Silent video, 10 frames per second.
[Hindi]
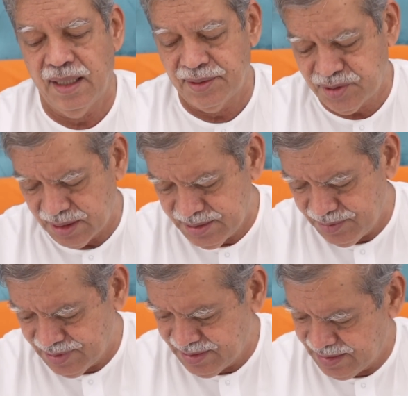अच्छा
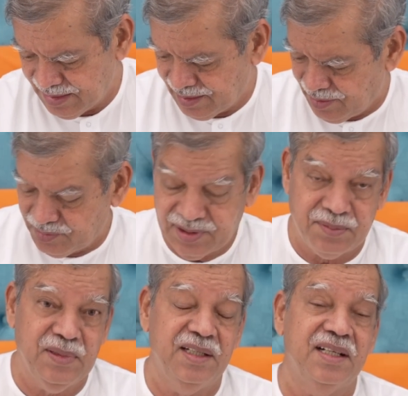जीवन जीने का अवसर
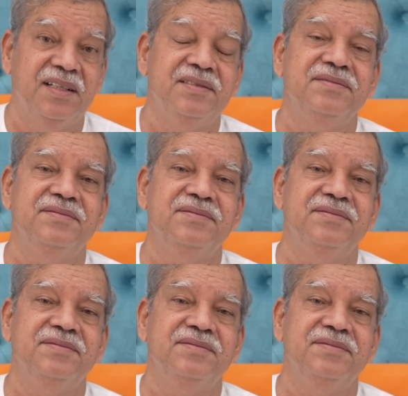मिलेगा